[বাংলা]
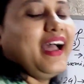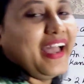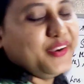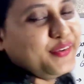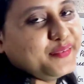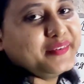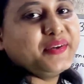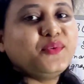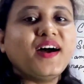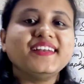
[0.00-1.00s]
হ্যালো
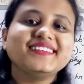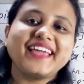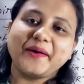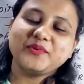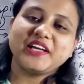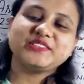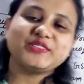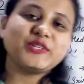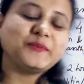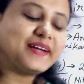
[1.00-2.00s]
এভরি ওয়ান কেমন
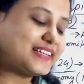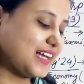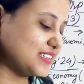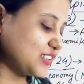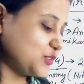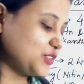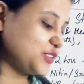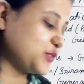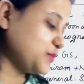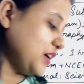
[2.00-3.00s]
আছো সবাই আশা
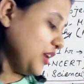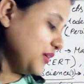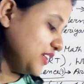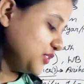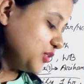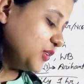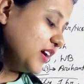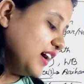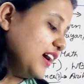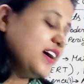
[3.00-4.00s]
করছি খুব ভালো আছো
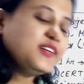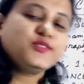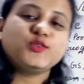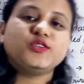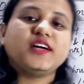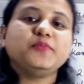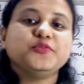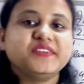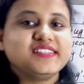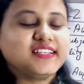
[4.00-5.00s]
তো
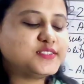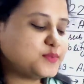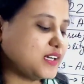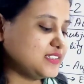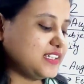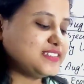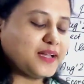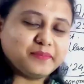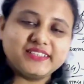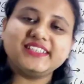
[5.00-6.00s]
ডাব্লিউবিসিএস দু হাজার
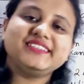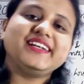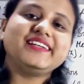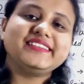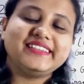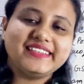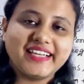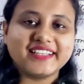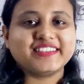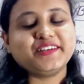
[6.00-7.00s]
ছাব্বিশের স্ট্র্যাটেজি
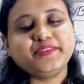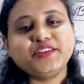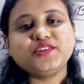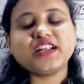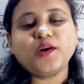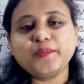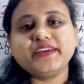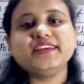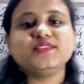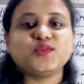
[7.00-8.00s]
নিয়ে আজকের ভিডিওটা
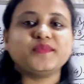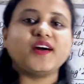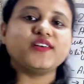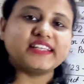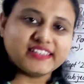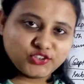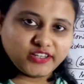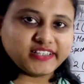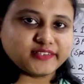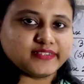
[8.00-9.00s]
হবে তোমরা অনেক দিন
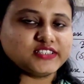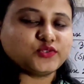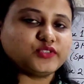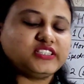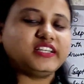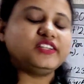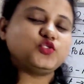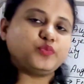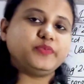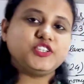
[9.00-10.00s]
ধরে রিকোয়েস্ট করছিলে
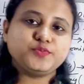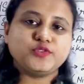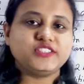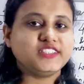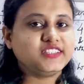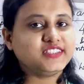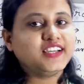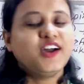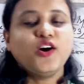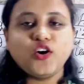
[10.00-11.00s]
চব্বিশ পঁচিশ
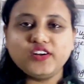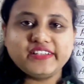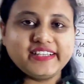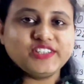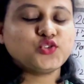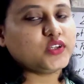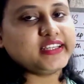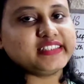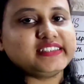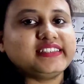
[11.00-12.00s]
অলরেডি
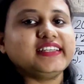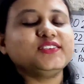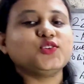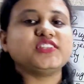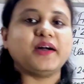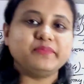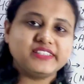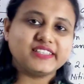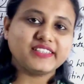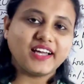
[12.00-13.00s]
চলে এসছে তো
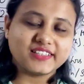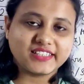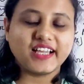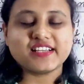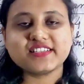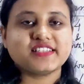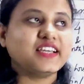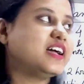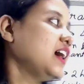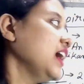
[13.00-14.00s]
ছাব্বিশেরটা আজকে আসছে